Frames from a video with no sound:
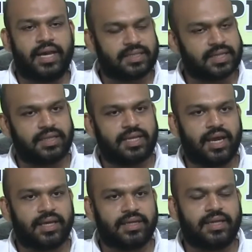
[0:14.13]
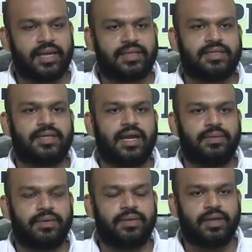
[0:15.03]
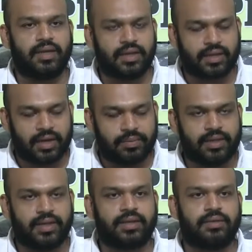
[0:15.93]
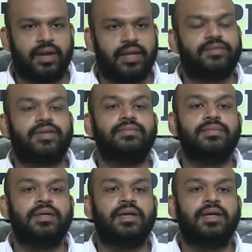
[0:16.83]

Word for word: அரசு அதிகாரிகள் அரசு கடமை கடமையில் இருக்கும் அனைவரும்